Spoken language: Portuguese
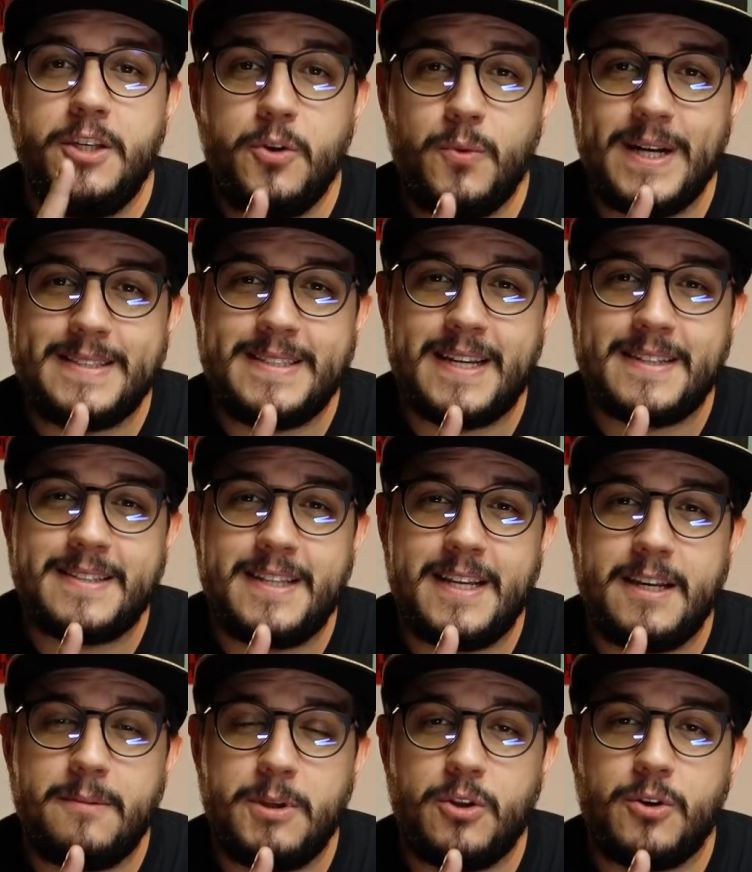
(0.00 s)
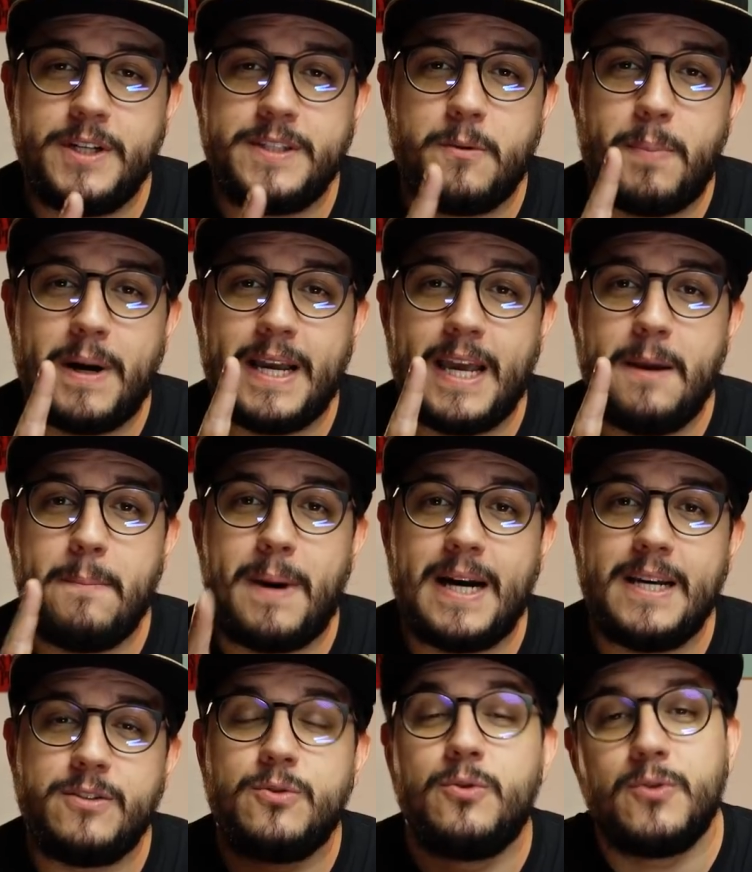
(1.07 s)
E o SSD M2 eu paguei
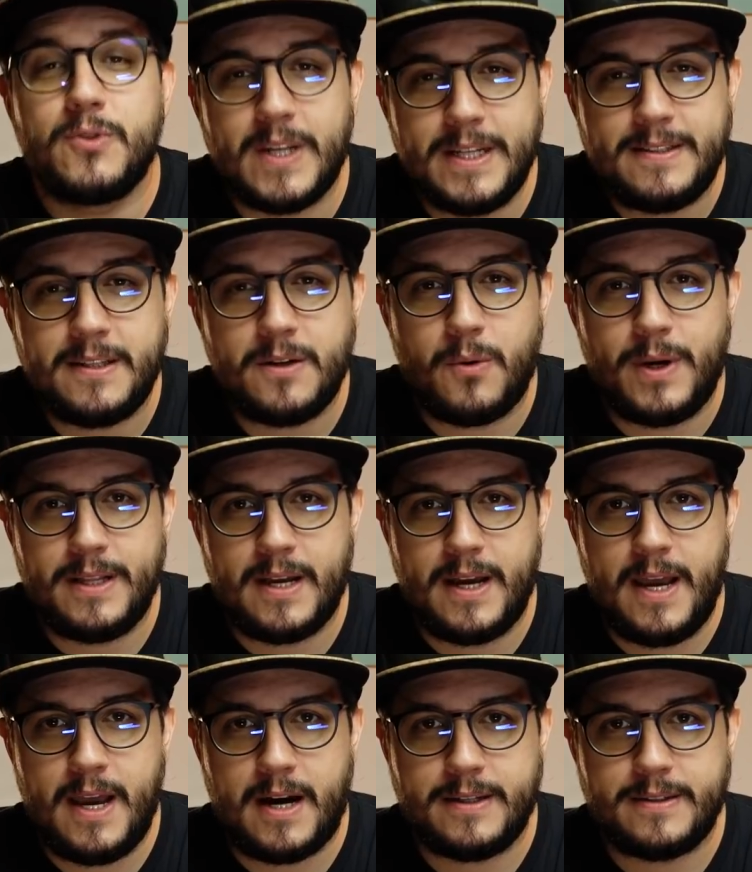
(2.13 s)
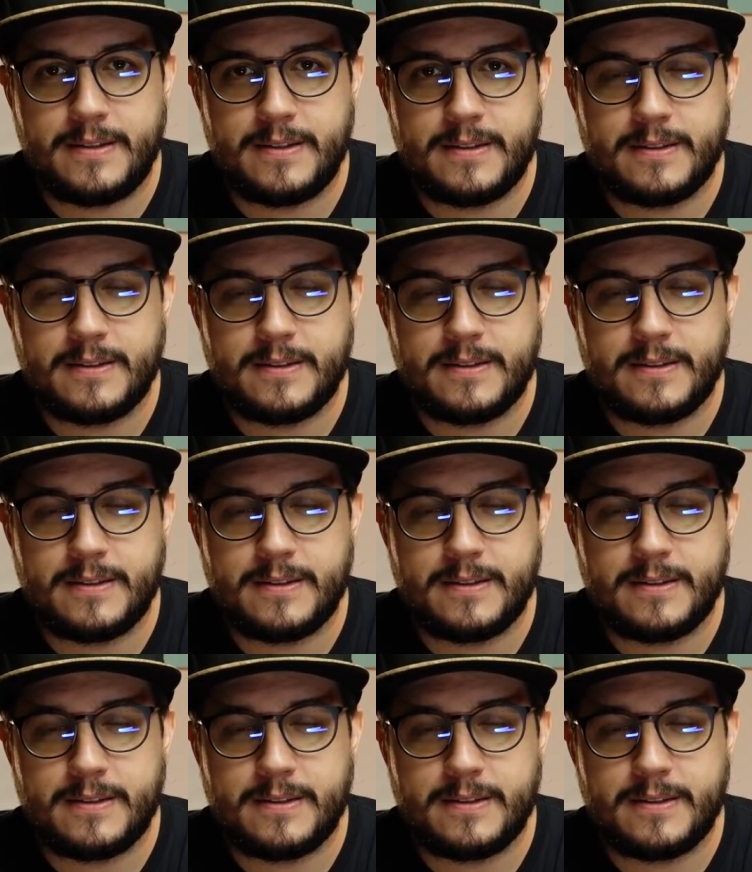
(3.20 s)
mais R$ 250. Reais.